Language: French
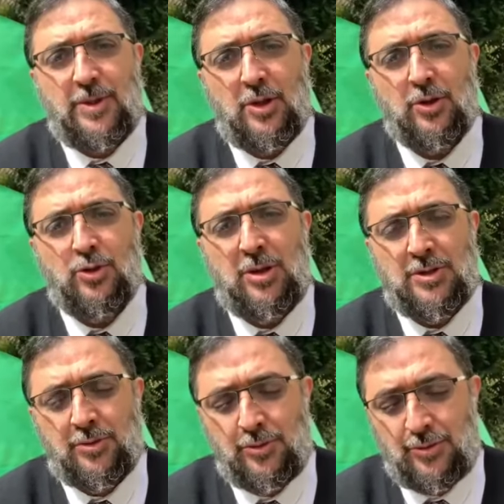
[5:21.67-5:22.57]
rejoint ce
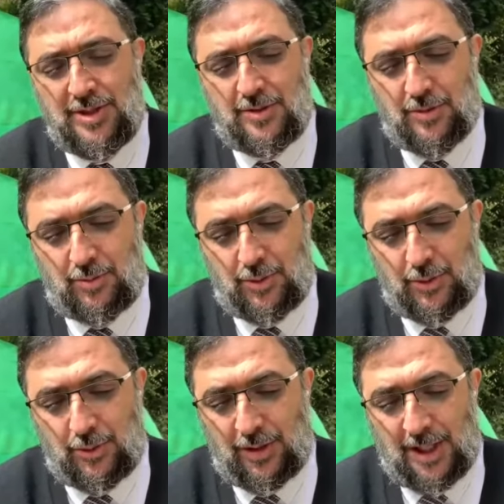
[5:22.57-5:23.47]
que nous disions plus
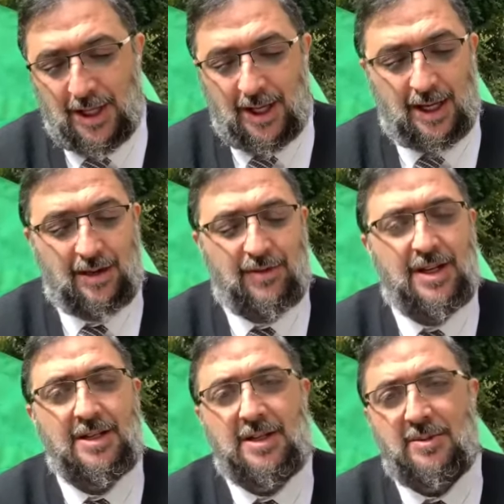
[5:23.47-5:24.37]
haut, Hevel
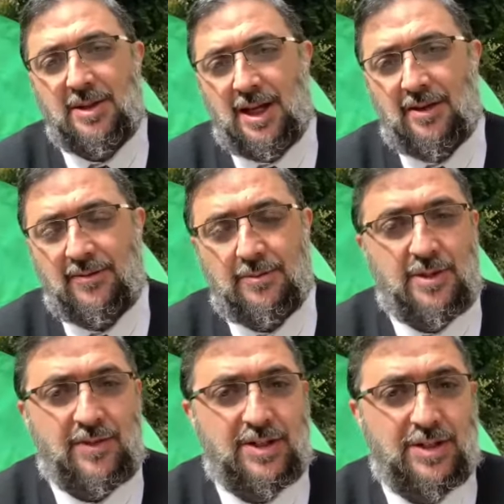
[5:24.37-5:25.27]
Nidav
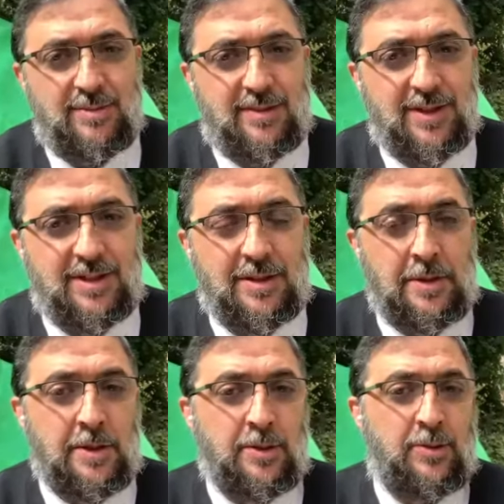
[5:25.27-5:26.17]
mevakshemavet ».
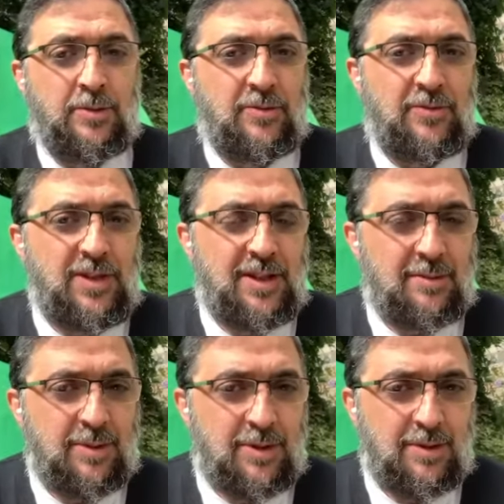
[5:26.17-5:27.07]
Donc
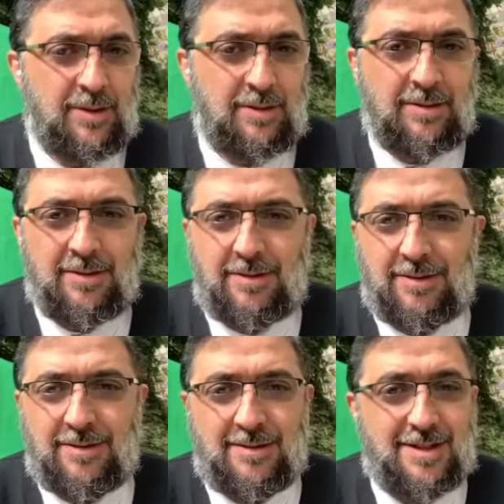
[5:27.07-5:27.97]
finalement,
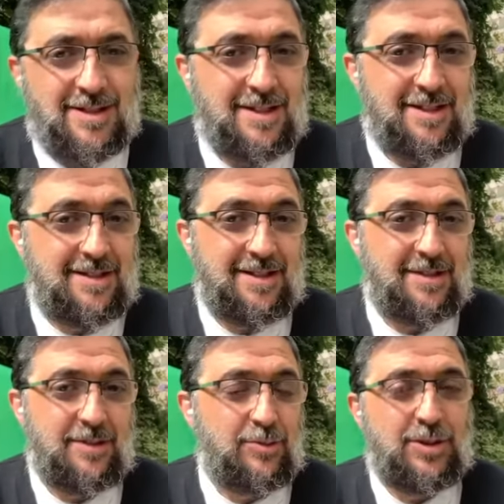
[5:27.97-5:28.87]
euh, c'est
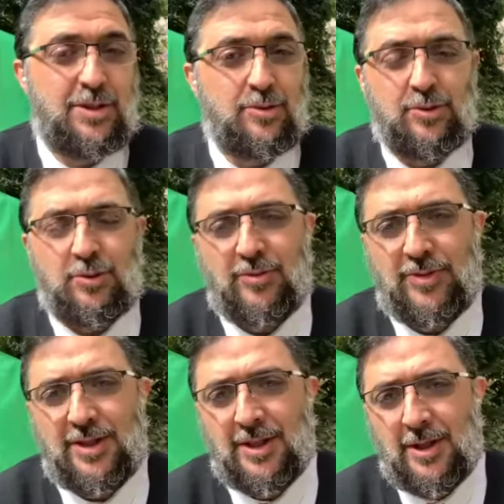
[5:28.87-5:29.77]
tout ce qu'ils ont
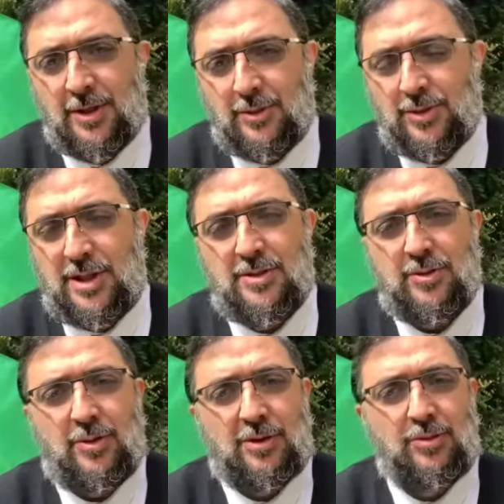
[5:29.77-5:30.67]
trouvé, tout ce qu'ils
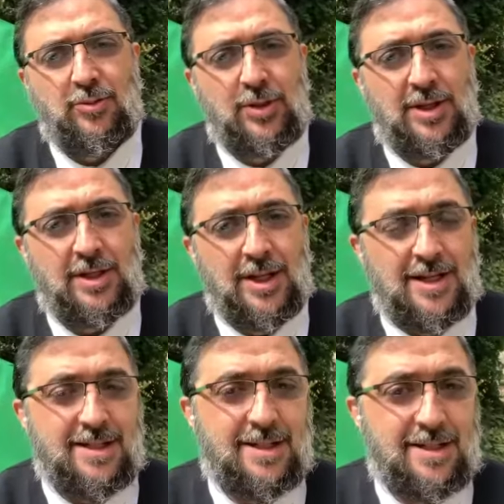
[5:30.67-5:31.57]
auront accumulé,
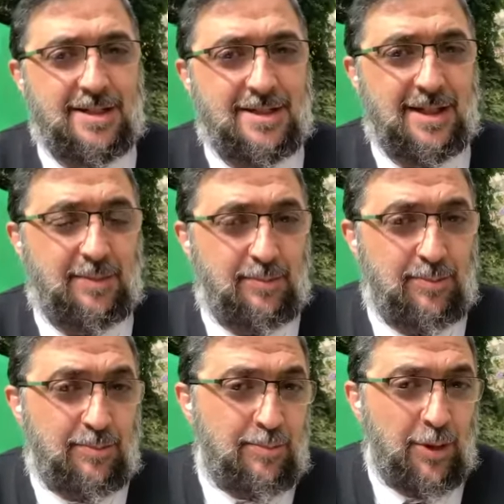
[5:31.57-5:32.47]
c'est cette
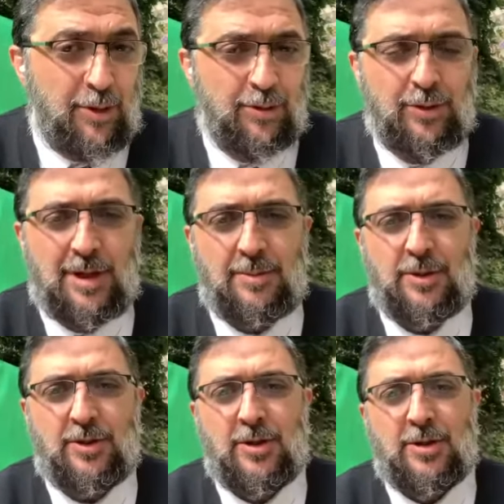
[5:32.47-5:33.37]
peur de la
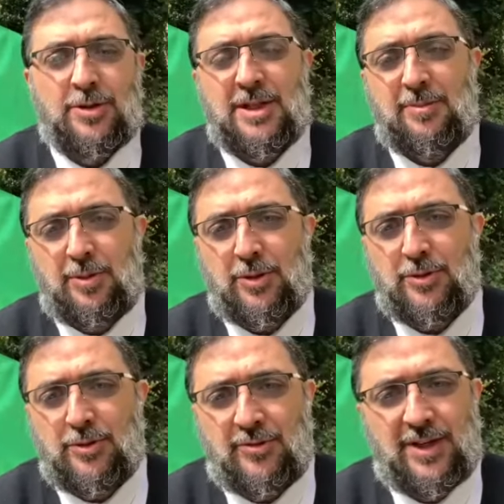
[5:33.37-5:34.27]
mort, cette peur de
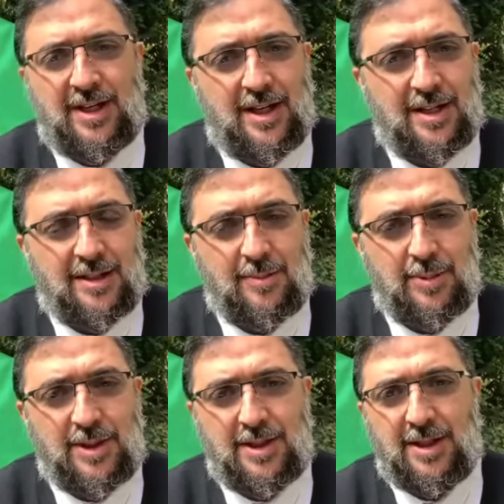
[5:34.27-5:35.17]
se faire
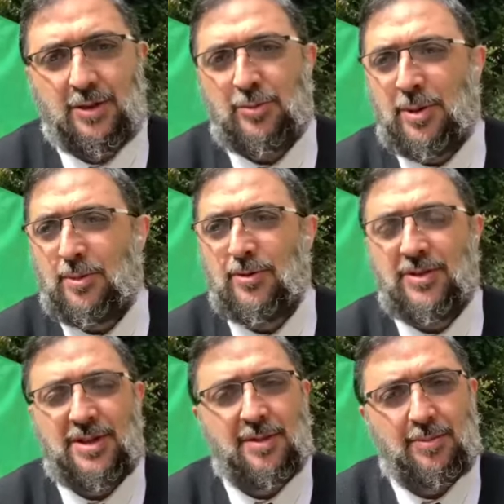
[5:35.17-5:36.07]
attraper et ne pas
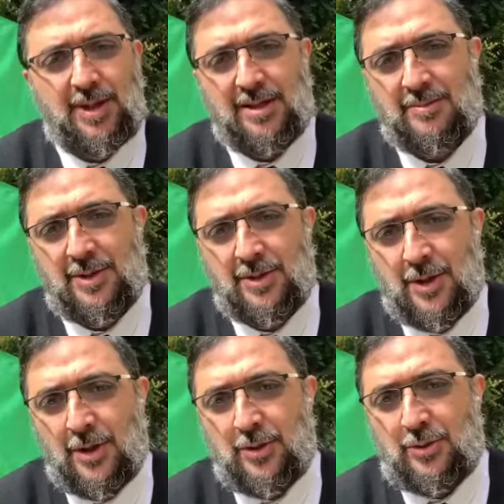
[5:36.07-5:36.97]
profiter pleinement
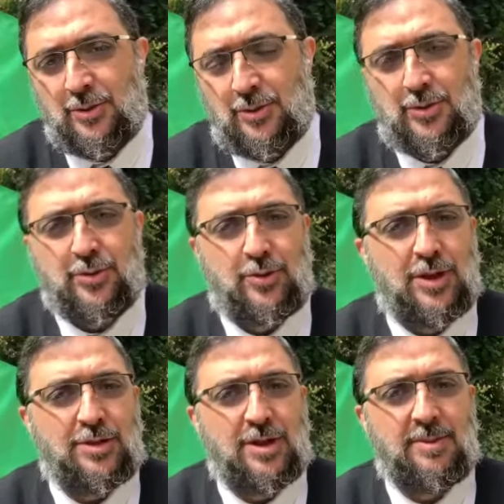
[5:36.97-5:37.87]
de tout ce que
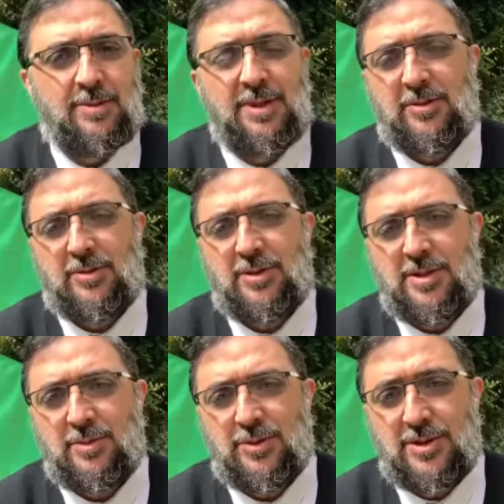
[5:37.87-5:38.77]
Hachem a mis à notre
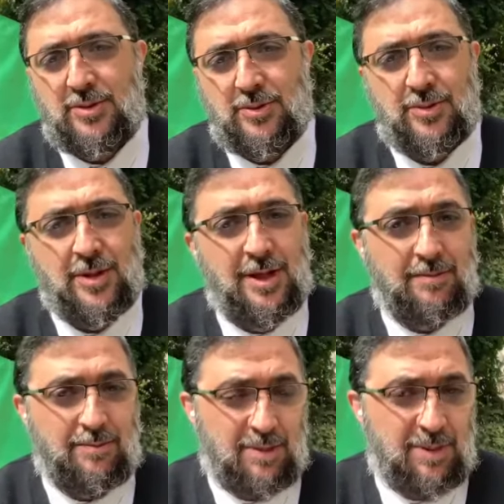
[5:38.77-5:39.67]
disposition,
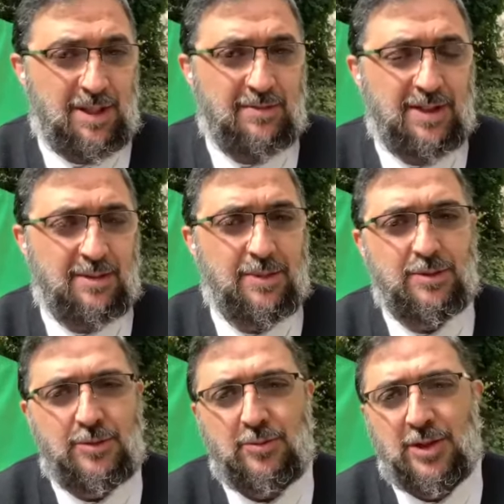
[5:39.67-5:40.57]
mais bien évidemment
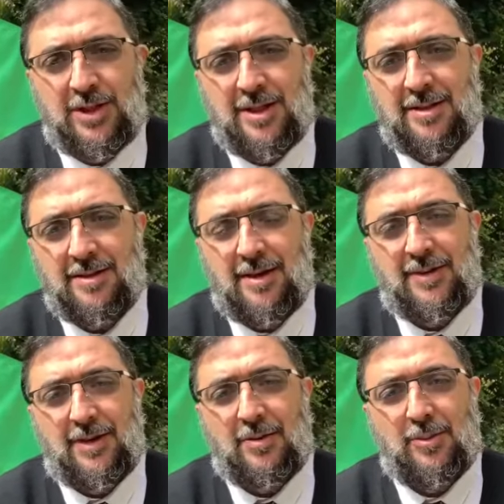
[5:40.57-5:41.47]
d'une moyenne avec
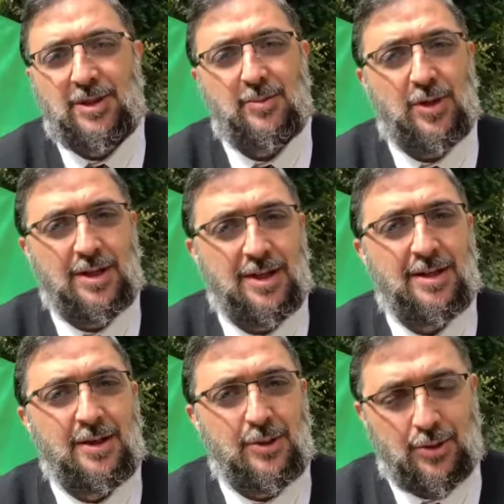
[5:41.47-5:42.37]
des moyens
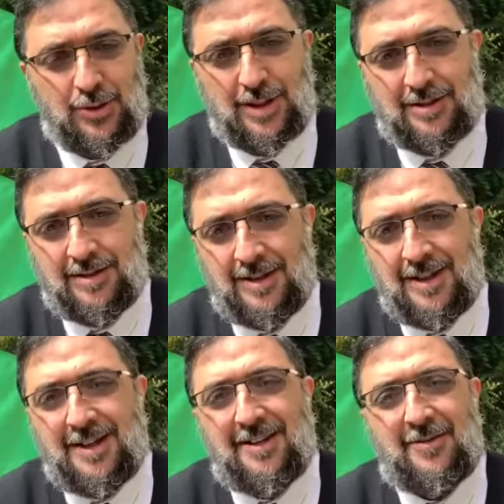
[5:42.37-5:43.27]
honnêtes.
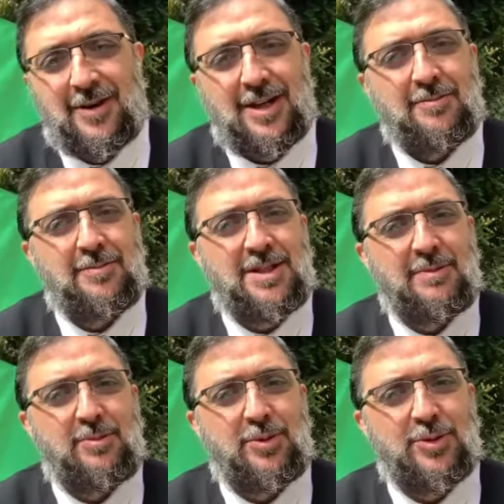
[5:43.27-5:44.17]
Voilà, mes amis,
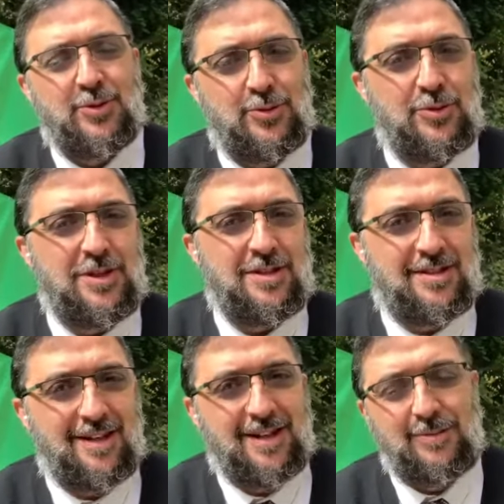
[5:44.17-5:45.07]
pour aujourd'hui,
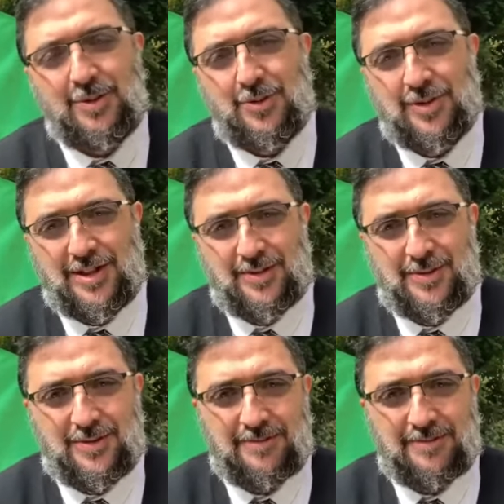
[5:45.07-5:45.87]
très très bonne journée à tous.